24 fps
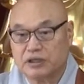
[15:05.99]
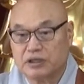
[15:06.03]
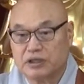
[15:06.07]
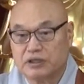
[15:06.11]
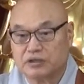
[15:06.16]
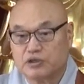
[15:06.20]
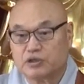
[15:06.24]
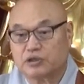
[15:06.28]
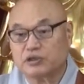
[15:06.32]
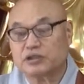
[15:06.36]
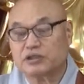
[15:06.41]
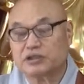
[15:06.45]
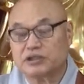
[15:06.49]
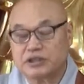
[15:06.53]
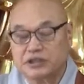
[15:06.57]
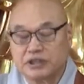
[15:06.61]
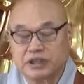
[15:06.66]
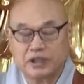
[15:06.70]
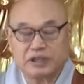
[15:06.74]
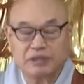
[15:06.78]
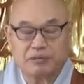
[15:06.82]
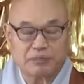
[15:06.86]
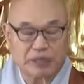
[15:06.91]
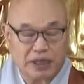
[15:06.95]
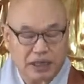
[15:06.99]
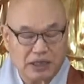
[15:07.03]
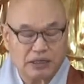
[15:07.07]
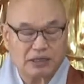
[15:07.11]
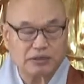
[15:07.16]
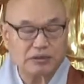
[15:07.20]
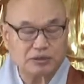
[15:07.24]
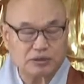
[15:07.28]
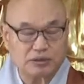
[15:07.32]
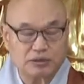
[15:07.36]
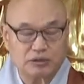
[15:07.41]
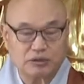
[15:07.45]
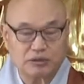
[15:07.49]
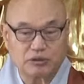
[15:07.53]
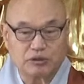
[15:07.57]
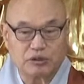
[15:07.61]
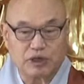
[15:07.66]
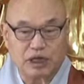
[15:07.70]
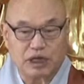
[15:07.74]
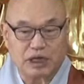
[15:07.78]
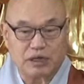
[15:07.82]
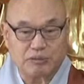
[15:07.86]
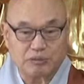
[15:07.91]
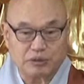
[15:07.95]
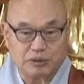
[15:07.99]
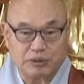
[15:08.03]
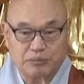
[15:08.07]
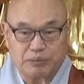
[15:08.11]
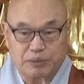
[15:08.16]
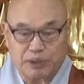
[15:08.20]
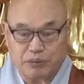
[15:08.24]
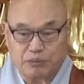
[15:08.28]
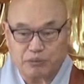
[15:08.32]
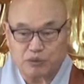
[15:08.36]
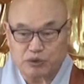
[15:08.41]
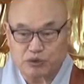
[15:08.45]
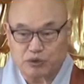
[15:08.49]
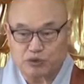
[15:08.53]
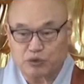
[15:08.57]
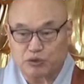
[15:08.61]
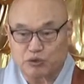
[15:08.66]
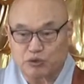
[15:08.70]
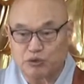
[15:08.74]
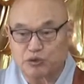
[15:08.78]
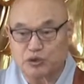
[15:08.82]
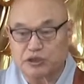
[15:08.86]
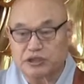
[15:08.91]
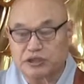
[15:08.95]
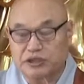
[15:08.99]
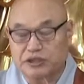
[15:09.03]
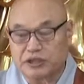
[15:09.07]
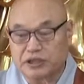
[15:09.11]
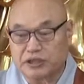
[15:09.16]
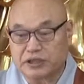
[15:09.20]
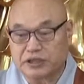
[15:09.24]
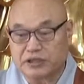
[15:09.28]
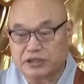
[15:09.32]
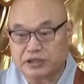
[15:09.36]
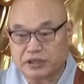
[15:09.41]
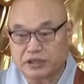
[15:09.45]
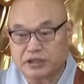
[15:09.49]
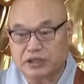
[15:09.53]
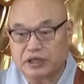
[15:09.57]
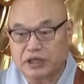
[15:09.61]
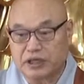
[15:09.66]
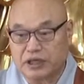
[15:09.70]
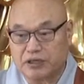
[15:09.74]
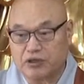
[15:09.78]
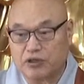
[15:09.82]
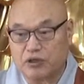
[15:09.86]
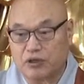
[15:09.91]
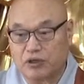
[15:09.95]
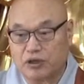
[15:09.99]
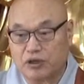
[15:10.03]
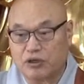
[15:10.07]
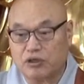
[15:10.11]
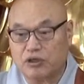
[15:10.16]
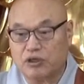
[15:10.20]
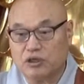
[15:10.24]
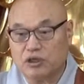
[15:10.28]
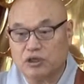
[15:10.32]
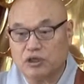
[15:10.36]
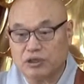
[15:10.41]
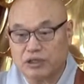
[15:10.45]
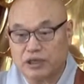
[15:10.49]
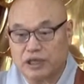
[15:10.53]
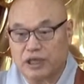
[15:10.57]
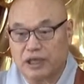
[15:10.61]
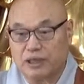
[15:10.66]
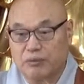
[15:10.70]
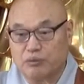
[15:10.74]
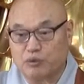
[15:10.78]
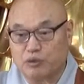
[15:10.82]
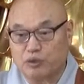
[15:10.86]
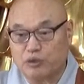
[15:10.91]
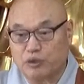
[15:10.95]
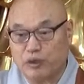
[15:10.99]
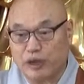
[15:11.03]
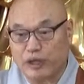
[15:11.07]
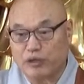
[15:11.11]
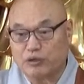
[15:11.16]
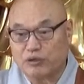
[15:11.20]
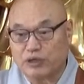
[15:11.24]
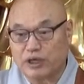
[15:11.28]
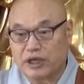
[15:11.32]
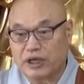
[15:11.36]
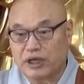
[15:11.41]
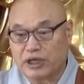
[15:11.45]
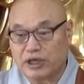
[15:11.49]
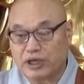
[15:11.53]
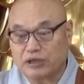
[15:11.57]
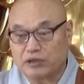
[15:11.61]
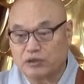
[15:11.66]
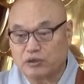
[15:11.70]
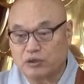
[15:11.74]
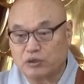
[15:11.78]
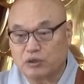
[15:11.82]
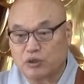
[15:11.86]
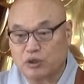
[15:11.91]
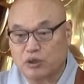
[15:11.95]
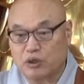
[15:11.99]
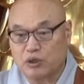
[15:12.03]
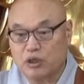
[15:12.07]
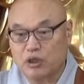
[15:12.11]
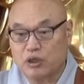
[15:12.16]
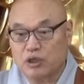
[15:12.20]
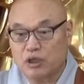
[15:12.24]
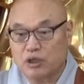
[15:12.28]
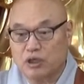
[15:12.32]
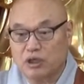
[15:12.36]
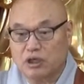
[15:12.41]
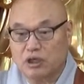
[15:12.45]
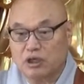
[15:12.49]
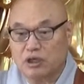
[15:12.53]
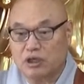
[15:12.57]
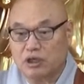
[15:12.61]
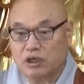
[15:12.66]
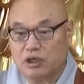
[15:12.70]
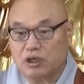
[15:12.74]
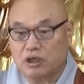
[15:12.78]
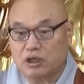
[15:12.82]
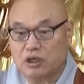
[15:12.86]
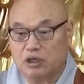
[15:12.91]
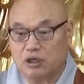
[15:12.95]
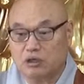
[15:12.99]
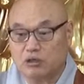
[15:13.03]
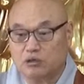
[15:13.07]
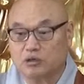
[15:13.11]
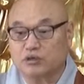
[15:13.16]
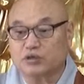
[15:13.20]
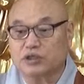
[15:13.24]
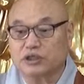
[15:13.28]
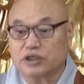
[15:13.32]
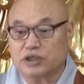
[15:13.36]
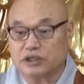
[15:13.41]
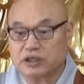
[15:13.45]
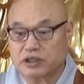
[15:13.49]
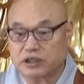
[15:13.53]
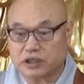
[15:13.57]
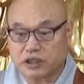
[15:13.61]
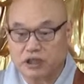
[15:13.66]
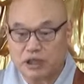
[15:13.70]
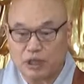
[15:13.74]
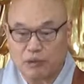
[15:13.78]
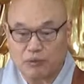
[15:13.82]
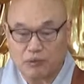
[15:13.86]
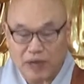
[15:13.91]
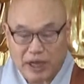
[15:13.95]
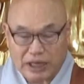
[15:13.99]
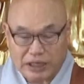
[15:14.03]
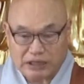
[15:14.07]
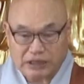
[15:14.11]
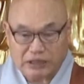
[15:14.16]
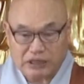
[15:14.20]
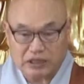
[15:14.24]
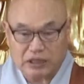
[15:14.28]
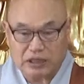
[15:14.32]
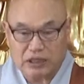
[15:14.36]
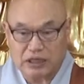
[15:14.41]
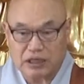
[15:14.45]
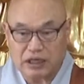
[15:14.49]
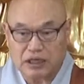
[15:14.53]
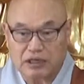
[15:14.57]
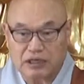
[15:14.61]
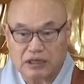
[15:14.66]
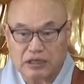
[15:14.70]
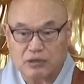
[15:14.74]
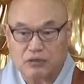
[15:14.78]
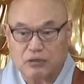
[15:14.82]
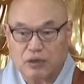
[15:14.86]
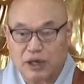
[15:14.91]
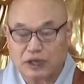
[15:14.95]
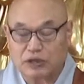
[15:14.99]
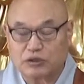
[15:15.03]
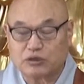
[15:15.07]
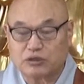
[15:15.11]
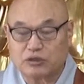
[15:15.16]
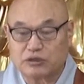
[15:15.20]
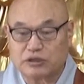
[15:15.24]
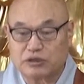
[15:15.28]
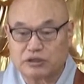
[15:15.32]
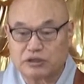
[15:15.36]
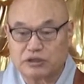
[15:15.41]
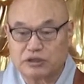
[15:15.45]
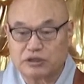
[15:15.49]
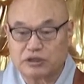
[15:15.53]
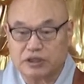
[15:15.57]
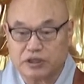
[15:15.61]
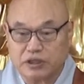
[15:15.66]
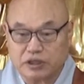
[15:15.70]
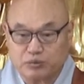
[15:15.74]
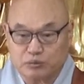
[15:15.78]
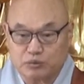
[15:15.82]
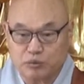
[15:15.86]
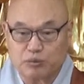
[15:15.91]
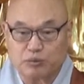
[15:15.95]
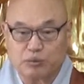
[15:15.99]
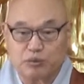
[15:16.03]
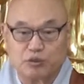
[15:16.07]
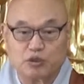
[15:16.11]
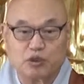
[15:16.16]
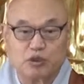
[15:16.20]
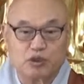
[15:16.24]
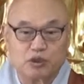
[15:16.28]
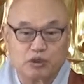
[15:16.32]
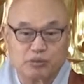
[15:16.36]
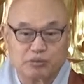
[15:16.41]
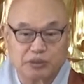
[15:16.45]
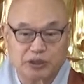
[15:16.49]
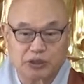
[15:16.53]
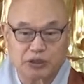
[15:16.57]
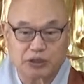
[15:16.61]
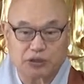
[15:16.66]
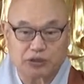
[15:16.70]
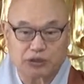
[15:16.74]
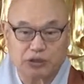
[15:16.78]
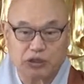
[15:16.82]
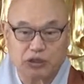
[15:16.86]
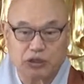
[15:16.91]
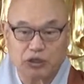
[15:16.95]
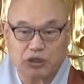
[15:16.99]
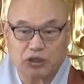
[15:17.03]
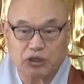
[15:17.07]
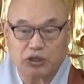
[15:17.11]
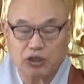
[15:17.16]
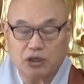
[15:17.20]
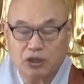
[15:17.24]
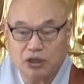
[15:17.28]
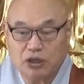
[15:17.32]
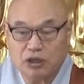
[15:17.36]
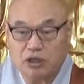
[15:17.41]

어, 조선시대는 말할 것도 없고 아무리 배불 승유 정책을 썼다 해도 내불 외유라 해가지고 어, 궁녀들이나 왕들이나 이런 왕족들은 전부 불교를 믿었고